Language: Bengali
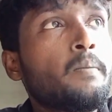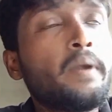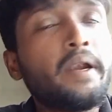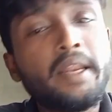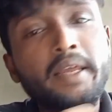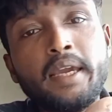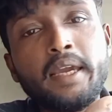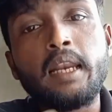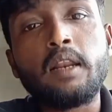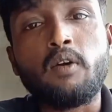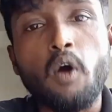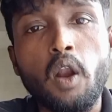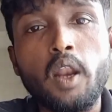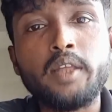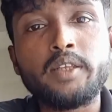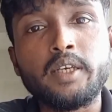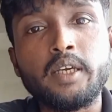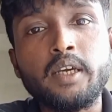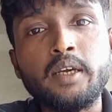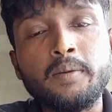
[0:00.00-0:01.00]
মেডিকেল
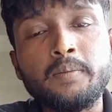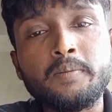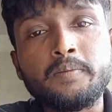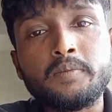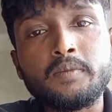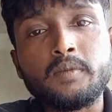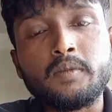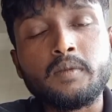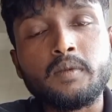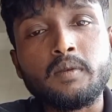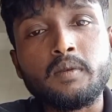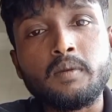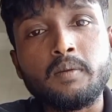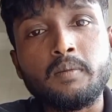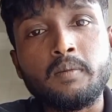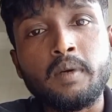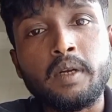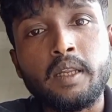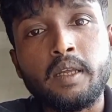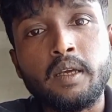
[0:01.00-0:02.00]
কলেজে
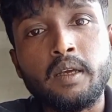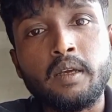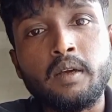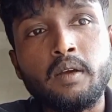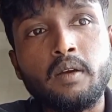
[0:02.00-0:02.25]
মানে